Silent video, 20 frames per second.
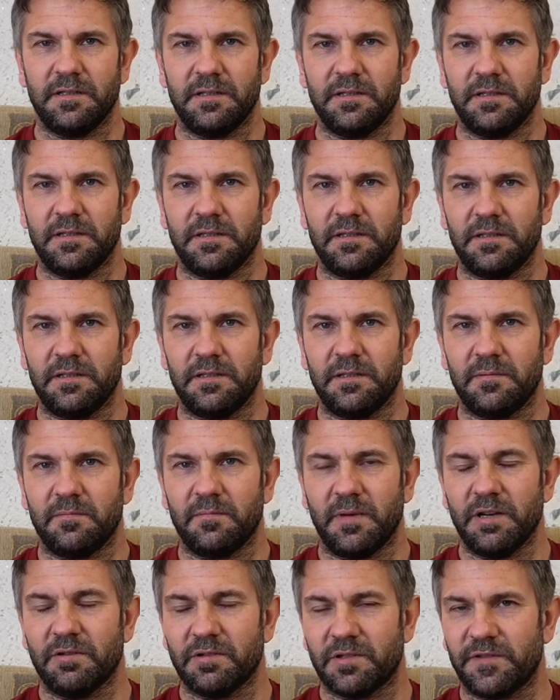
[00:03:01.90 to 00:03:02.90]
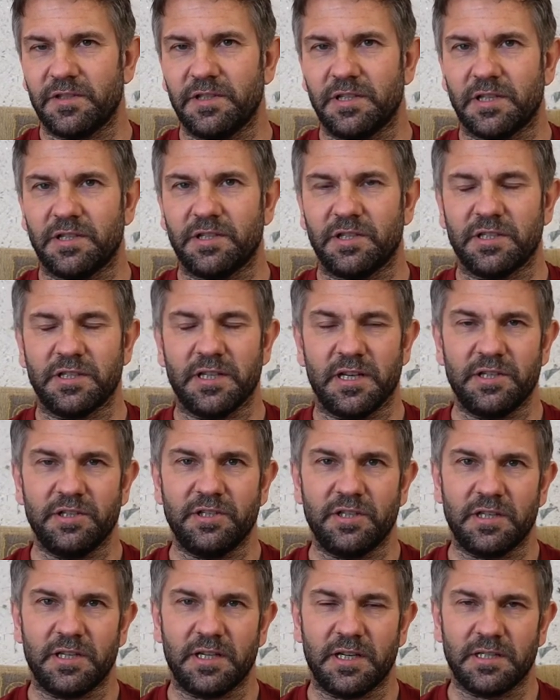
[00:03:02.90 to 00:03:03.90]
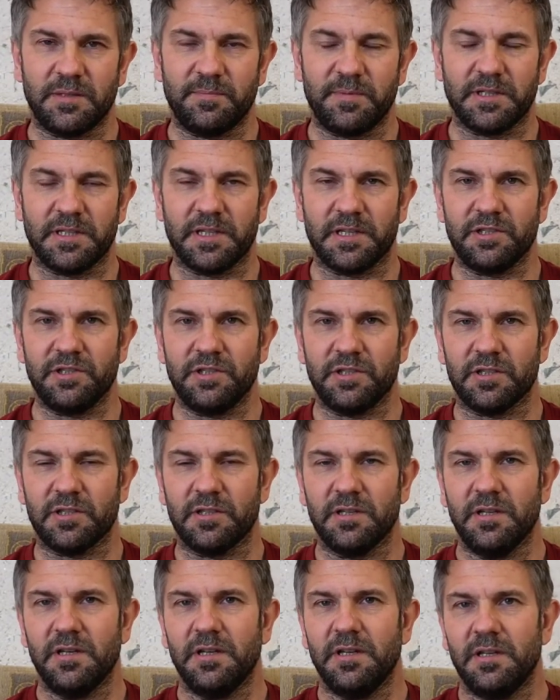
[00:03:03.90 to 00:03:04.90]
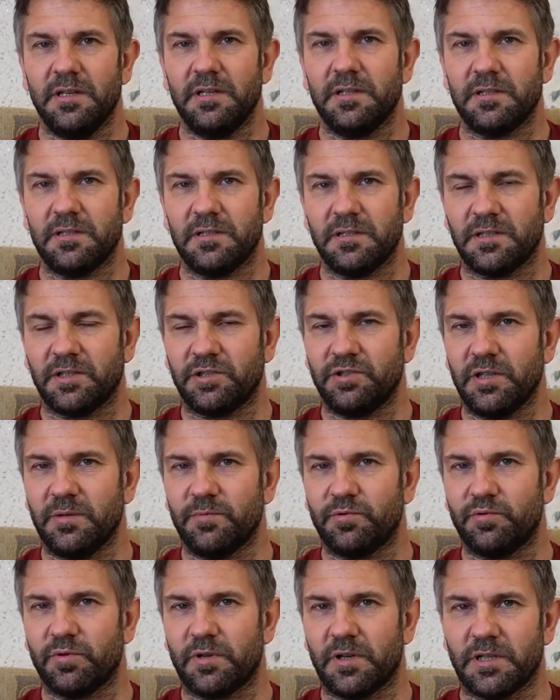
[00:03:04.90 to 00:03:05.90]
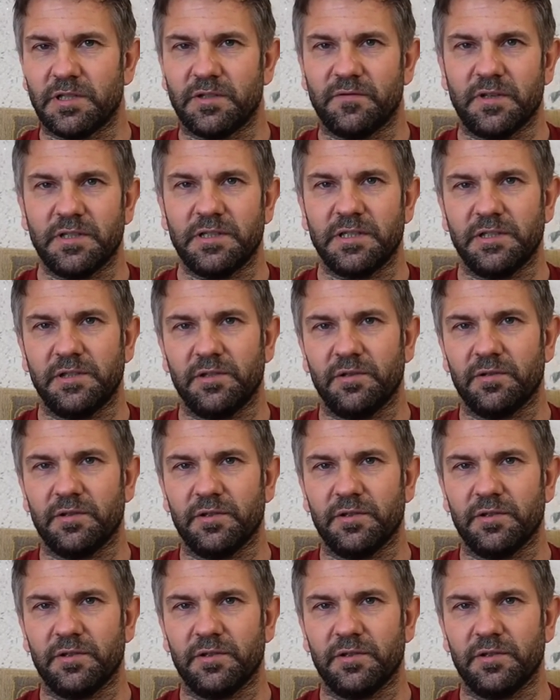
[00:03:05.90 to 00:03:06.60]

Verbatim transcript: I mając właśnie tak 16 lat, 15, zacząłem szukać własnej